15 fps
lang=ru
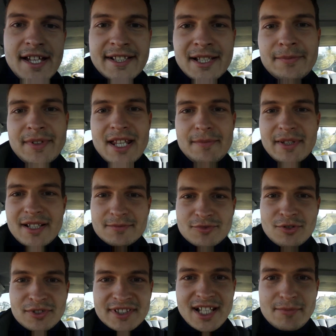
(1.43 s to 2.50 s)
Тем
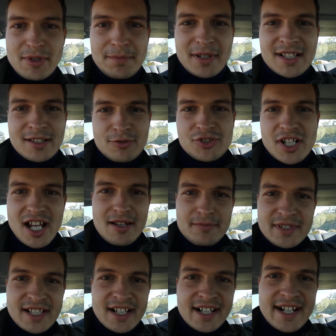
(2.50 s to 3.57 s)
временем, друзья, мы
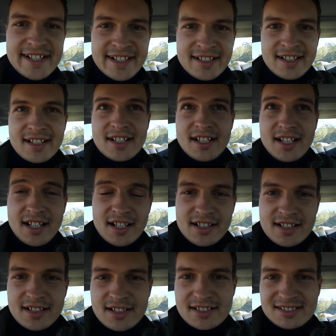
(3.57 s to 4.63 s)
продолжаем ехать
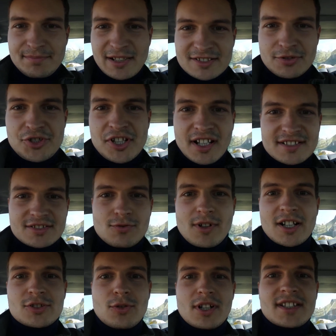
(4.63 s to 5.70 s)
к
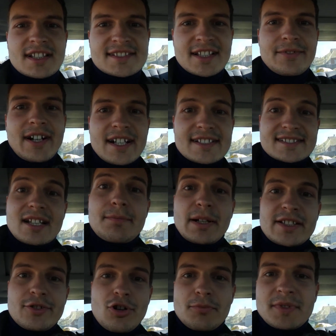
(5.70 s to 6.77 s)
спецучастку, который
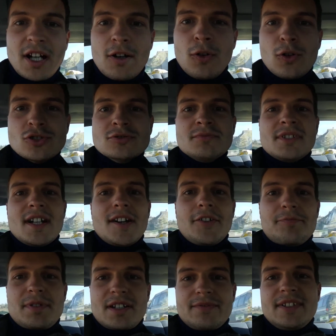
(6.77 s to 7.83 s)
называется «Подъем на холм».
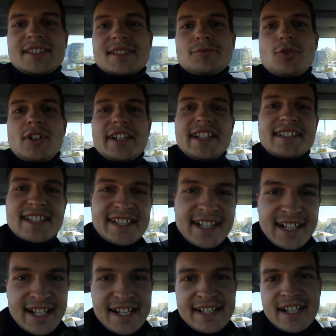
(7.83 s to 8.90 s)
Впервые за много
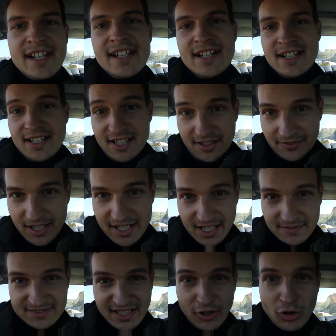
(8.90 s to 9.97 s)
десятилетий в
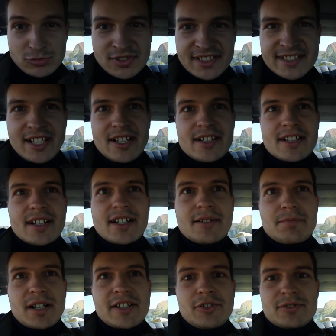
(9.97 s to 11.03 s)
Харьковской области
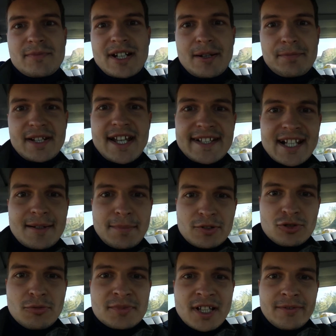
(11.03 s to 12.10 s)
э, пройдет мероприятие
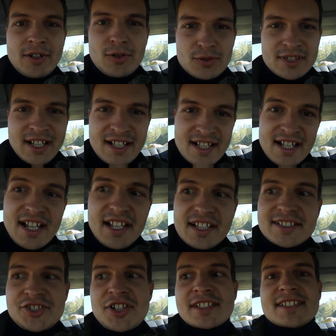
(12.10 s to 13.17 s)
подобного рода.
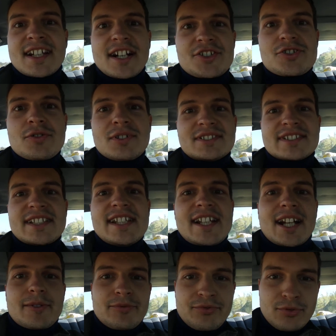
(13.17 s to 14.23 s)
И сейчас я хочу
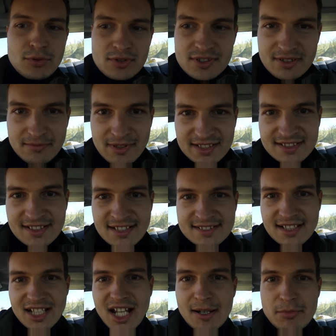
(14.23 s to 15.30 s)
оценить комфорт
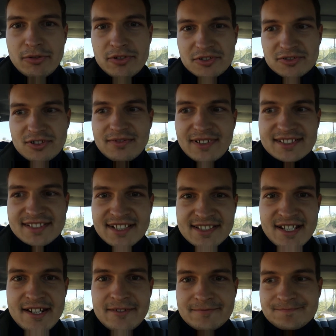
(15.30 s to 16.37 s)
Mercedes
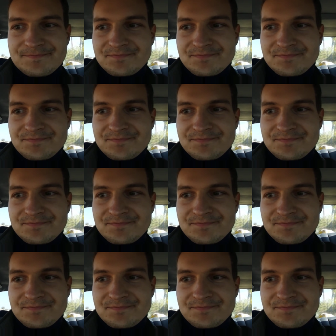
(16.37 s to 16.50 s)
W123.